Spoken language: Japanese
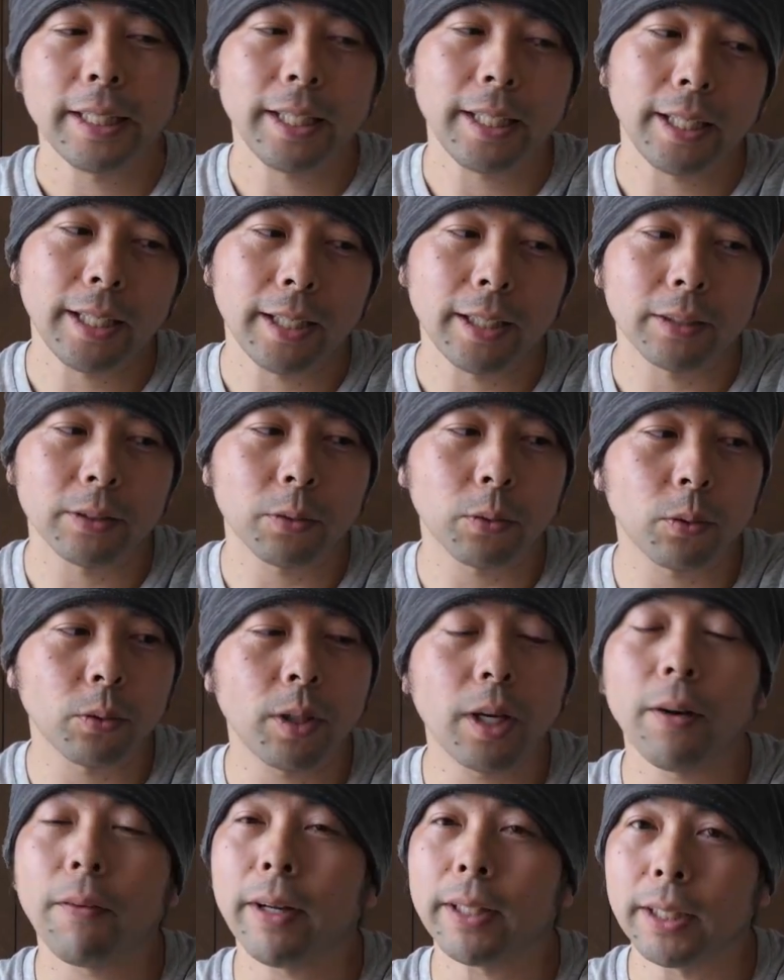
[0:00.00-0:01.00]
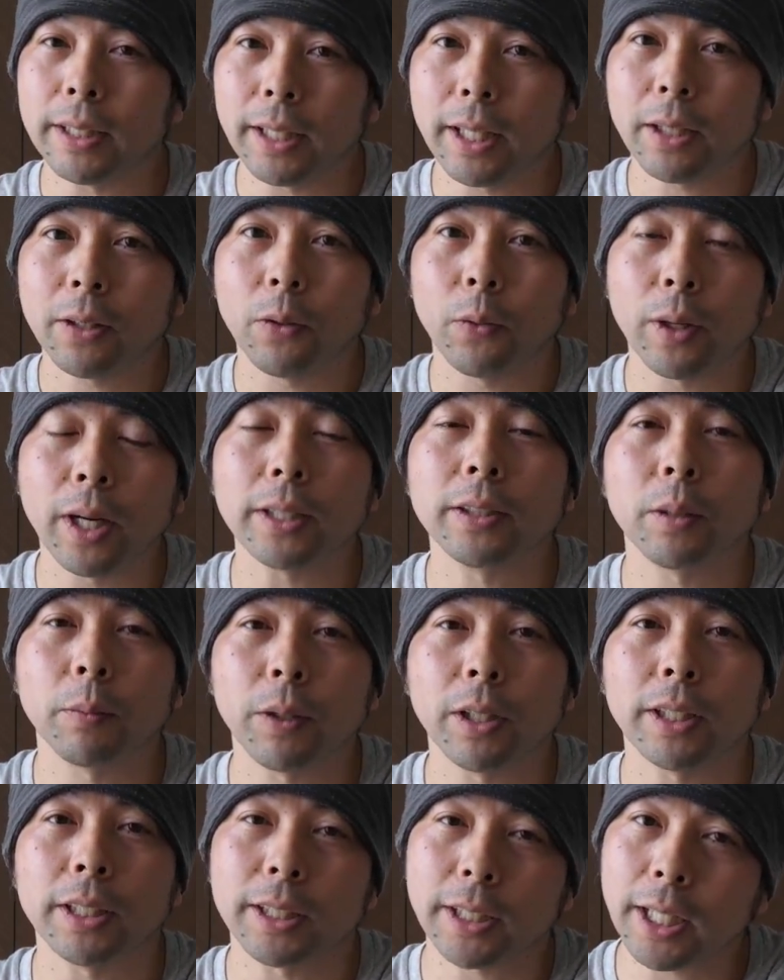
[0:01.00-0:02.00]
えー、外側にね置かして
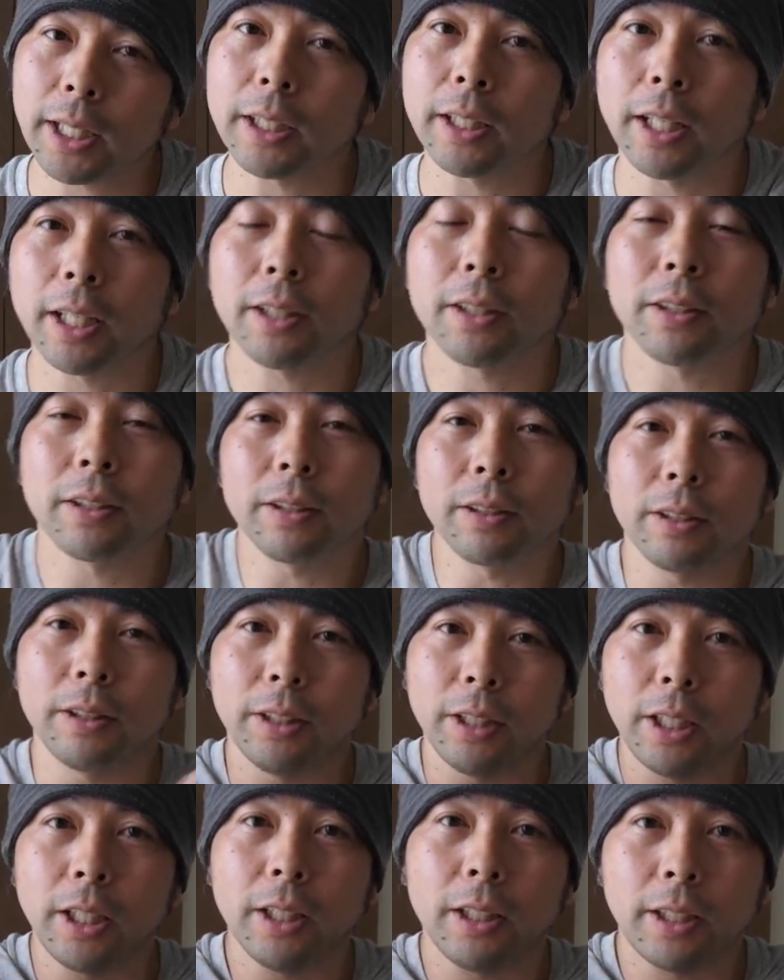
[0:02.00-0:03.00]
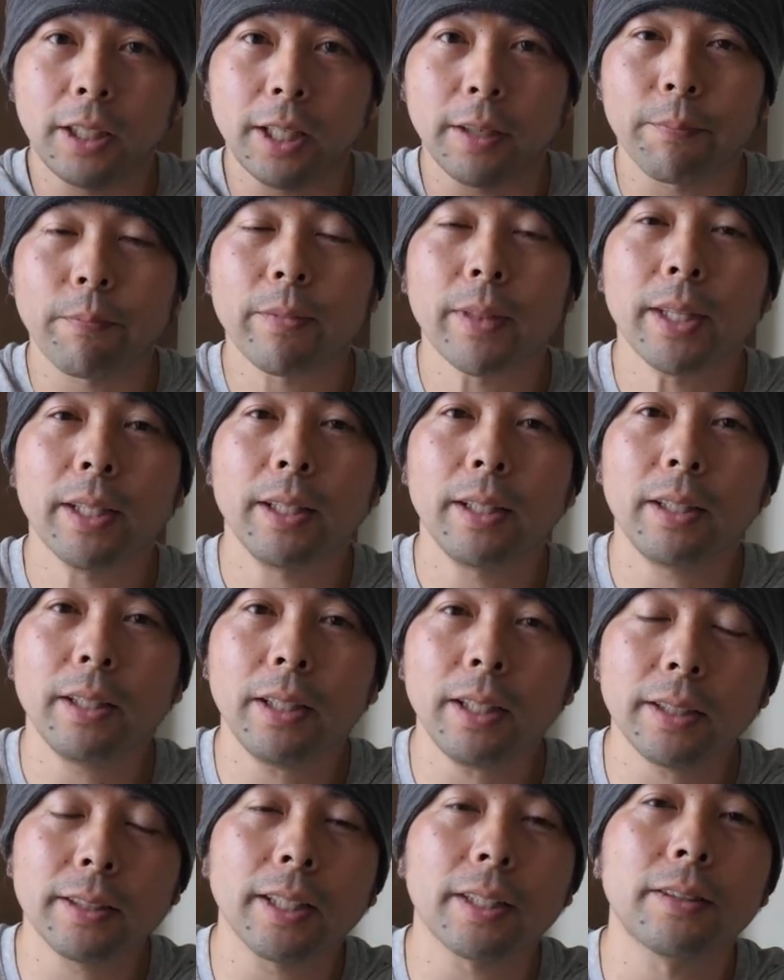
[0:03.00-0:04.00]
もらってしっかりね握って
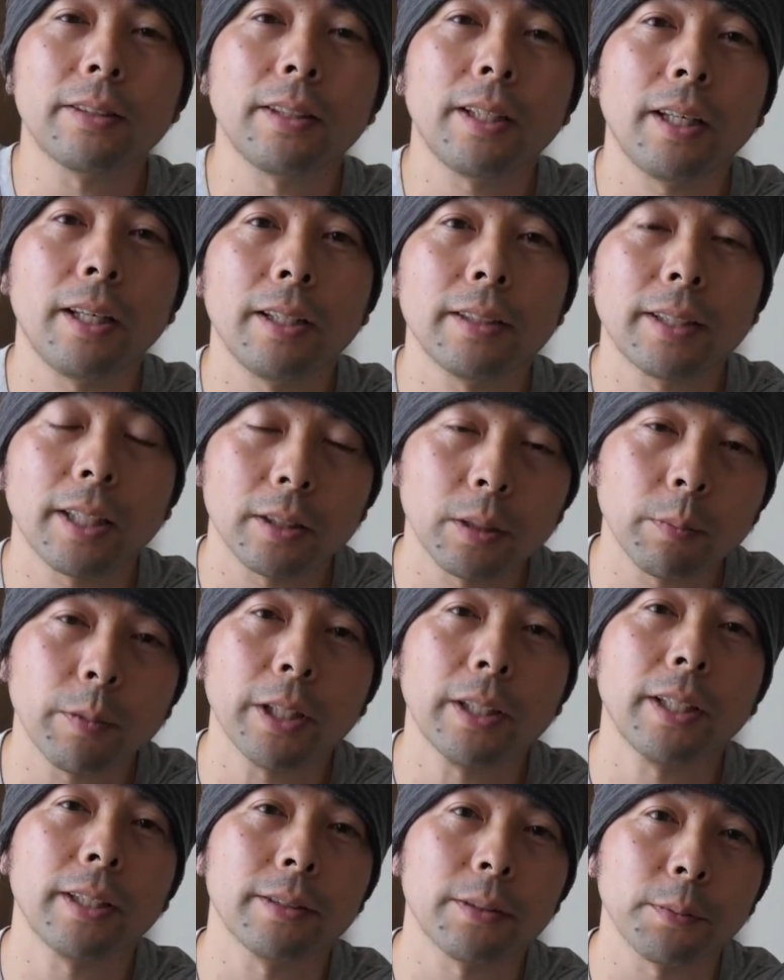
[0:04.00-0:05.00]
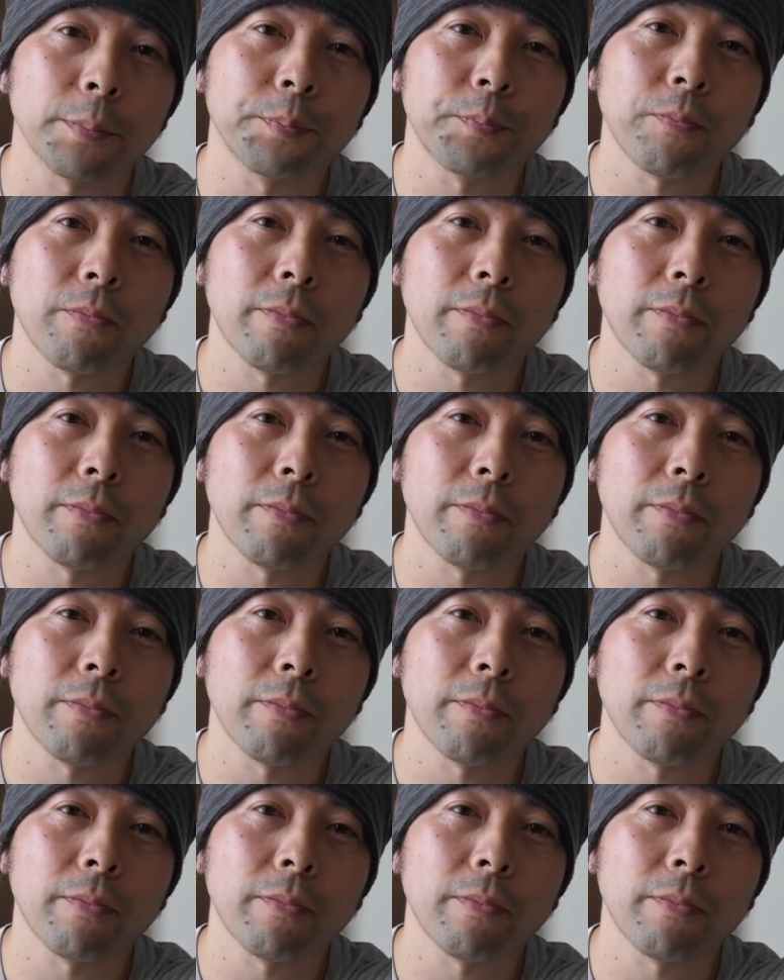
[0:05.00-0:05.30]
で撮影させてもらったんですよ、